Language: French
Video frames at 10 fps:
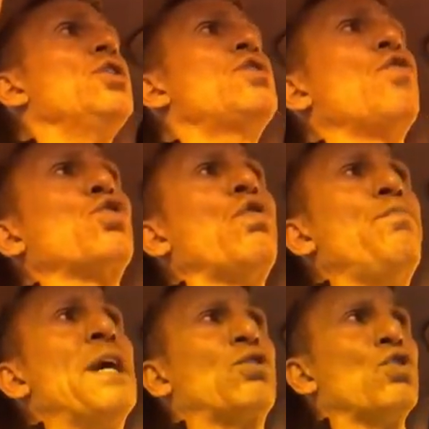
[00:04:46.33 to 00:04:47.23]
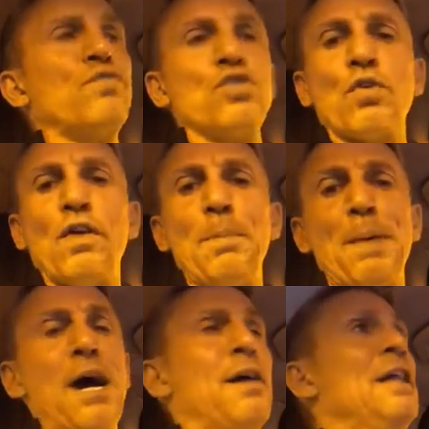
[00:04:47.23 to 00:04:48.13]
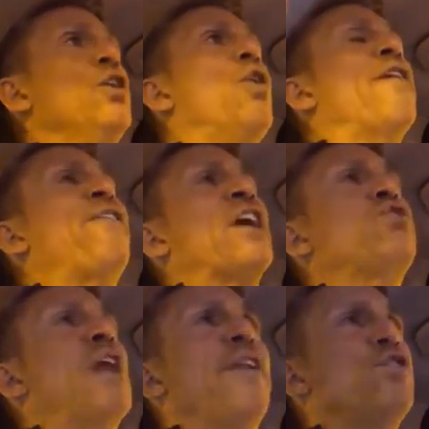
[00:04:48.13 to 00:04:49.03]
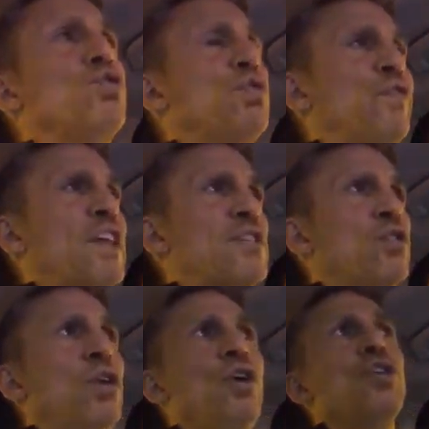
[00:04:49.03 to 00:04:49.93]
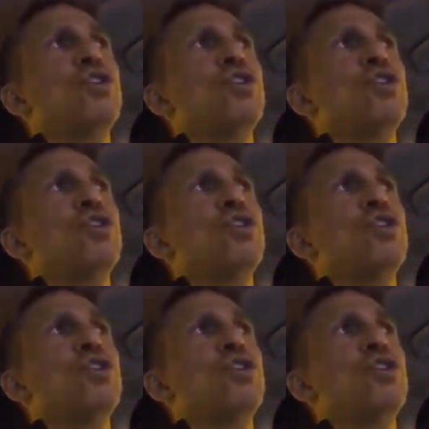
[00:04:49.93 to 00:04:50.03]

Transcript: Je vous retrouve bientôt, je vous oublie pas. On va faire du live de toute façon.